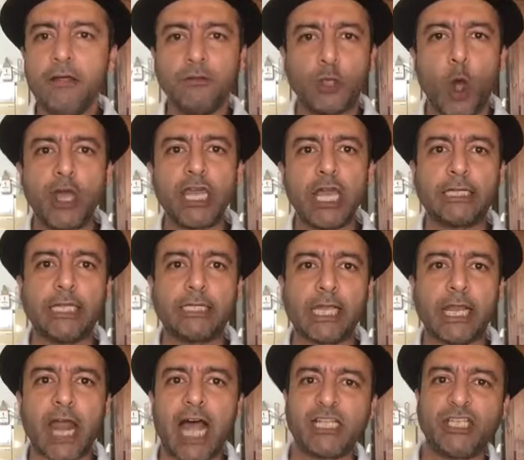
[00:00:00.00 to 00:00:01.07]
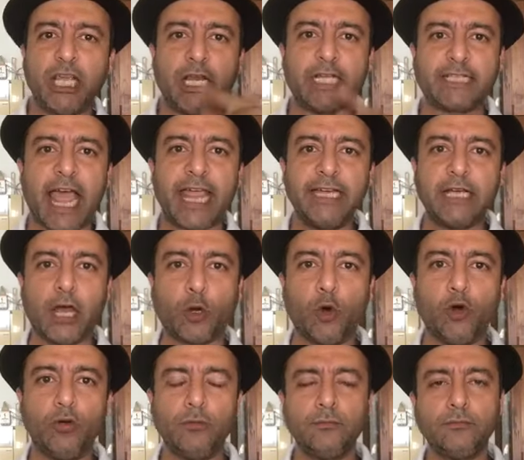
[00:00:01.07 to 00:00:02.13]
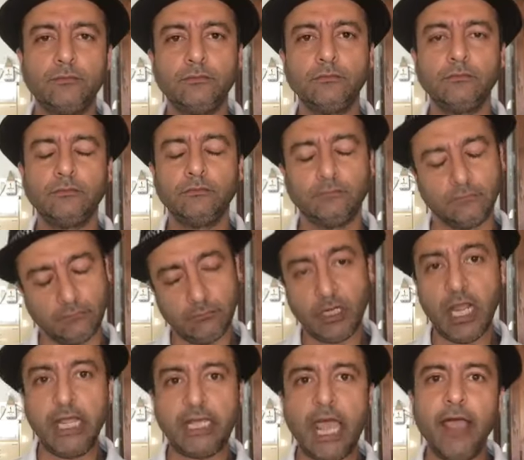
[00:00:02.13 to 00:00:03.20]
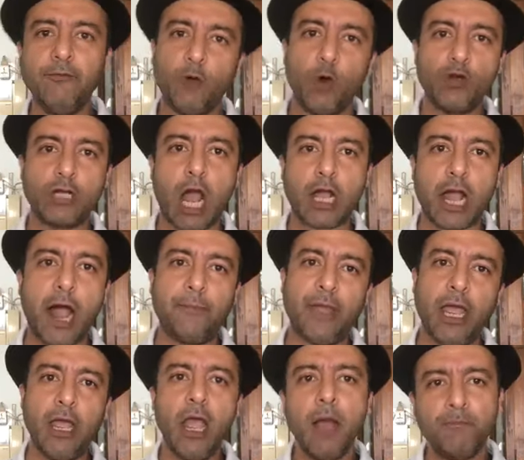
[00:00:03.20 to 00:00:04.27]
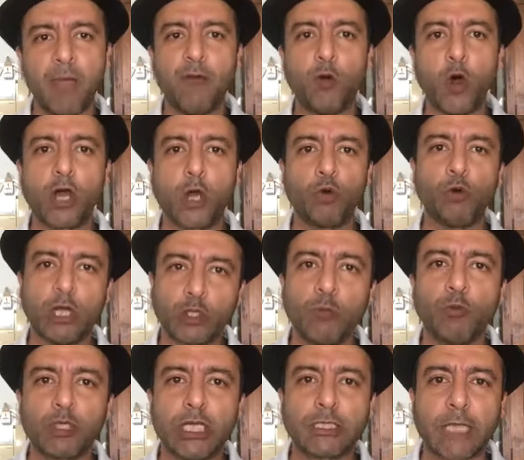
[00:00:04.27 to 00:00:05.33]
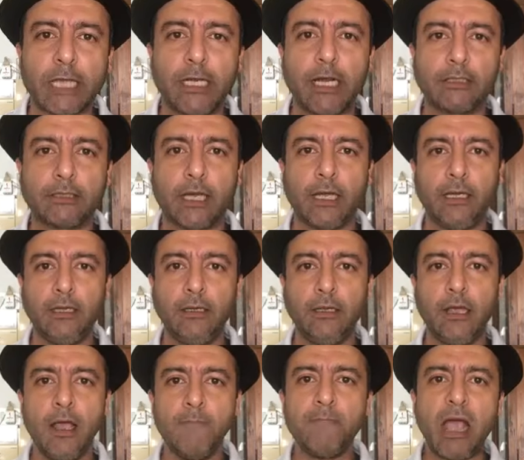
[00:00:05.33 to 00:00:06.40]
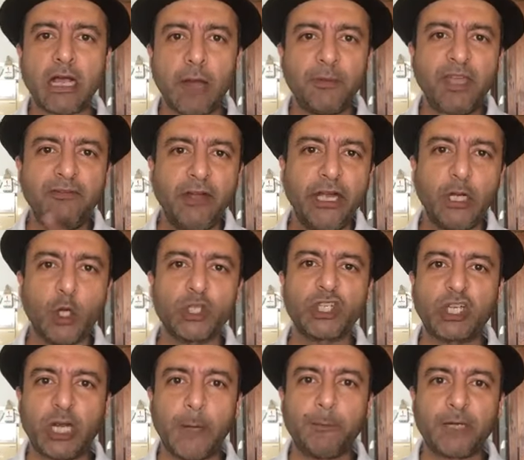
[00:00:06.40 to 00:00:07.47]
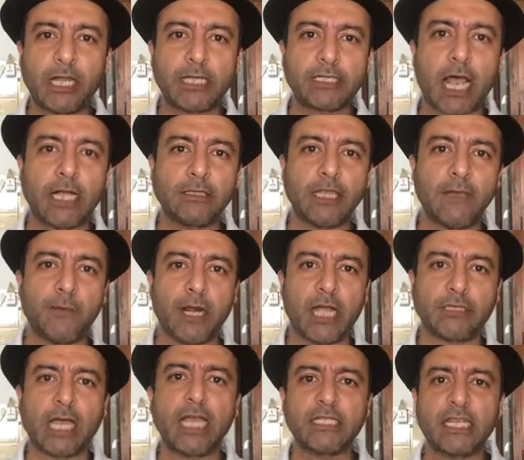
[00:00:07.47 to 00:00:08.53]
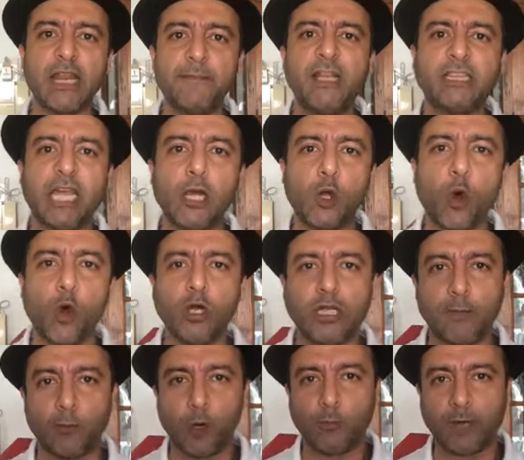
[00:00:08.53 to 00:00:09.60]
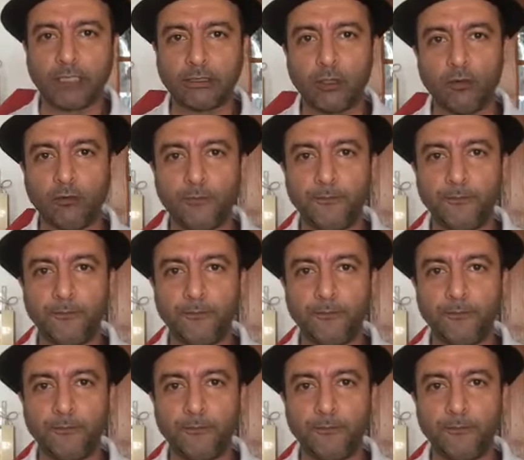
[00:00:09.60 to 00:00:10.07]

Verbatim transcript: योगी आदित्यनाथ जी रिजाइन करो ठीक है वो उनका काम है मैं वो करूंगा जो मुझे सही लगता है मैं कभी वीडियो स्क्रिप्ट के साथ नहीं बनाता इसलिए मैं दिल खोल के बोल पाता हूं